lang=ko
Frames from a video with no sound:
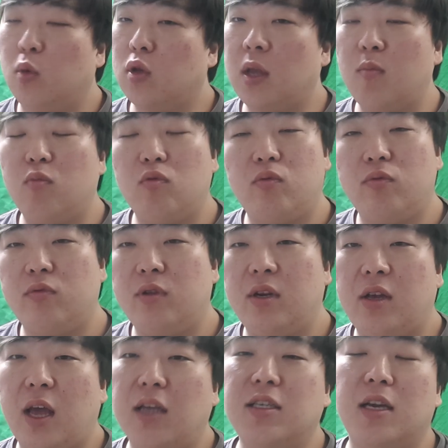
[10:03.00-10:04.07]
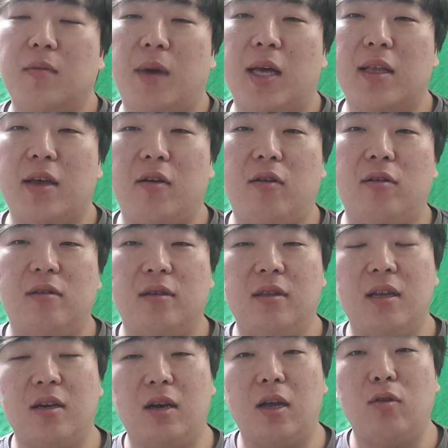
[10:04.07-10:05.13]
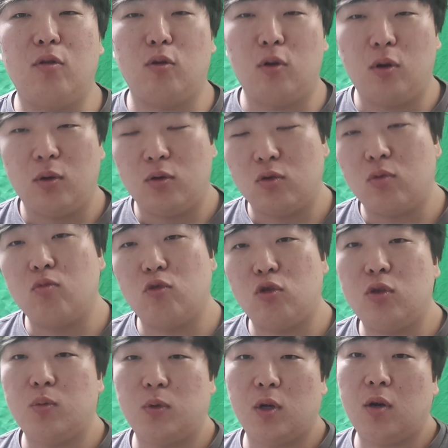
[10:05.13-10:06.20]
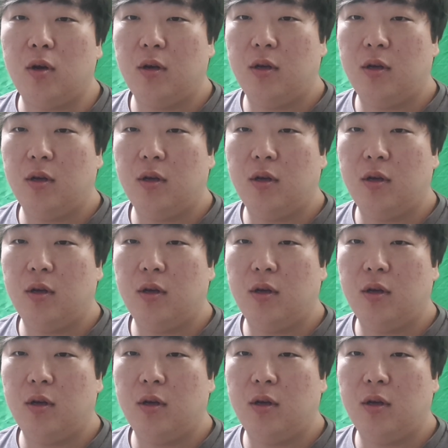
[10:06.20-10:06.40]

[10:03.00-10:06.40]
못한 부분들이 굉장히 많아요. 근데 그래도 좀 주십시오.